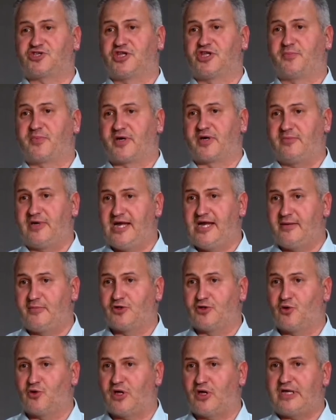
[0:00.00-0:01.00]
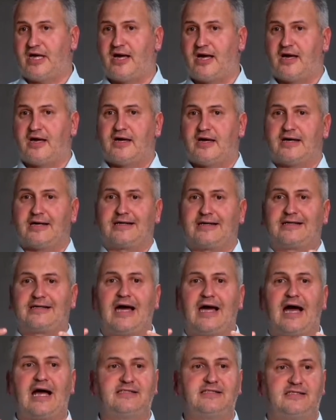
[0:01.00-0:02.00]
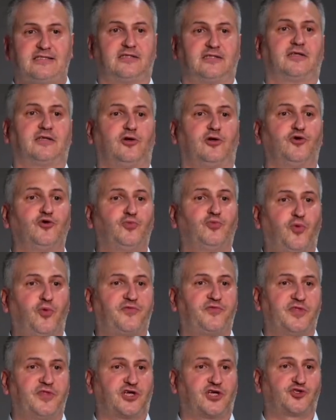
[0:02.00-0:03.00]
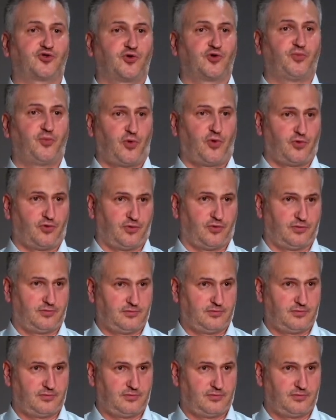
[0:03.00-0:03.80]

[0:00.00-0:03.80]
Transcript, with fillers: проблемой, но она гасит любовь нашу к Богу